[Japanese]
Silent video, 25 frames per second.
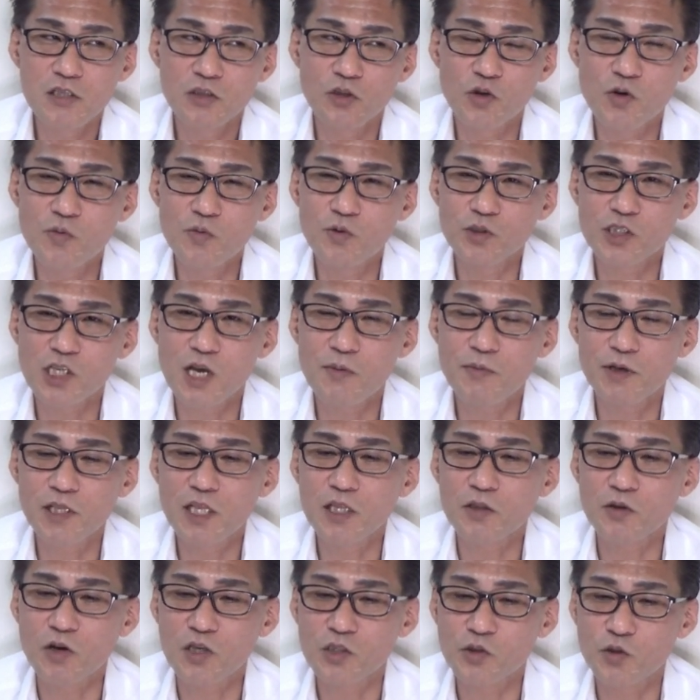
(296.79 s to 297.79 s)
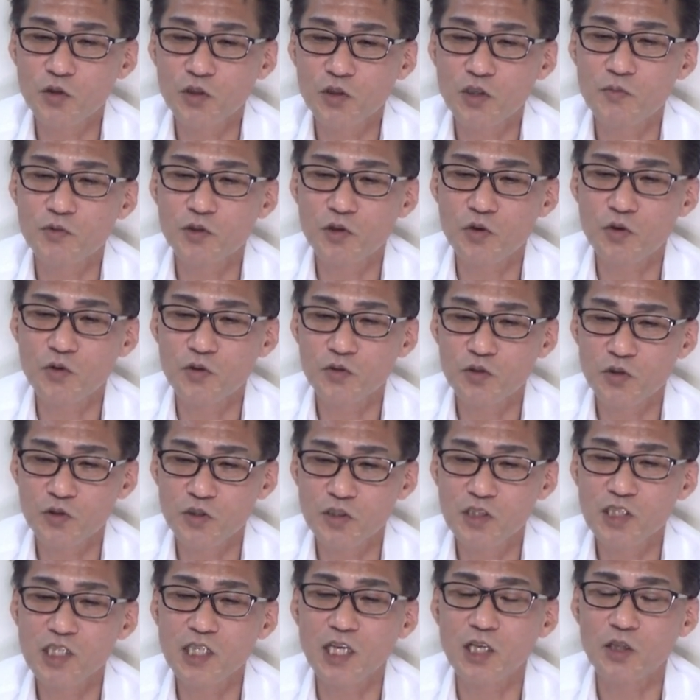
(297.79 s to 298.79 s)
泥棒捕まえたとか、そういったも表彰
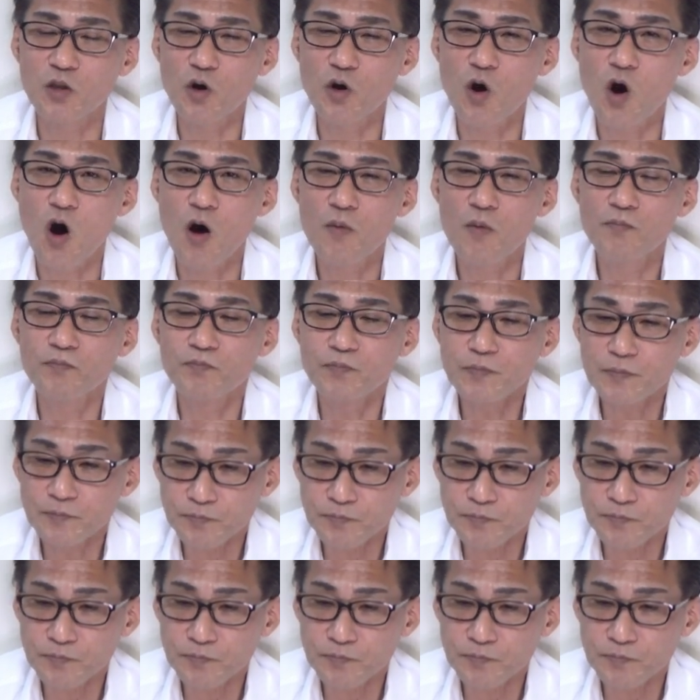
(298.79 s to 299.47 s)
するんですけど、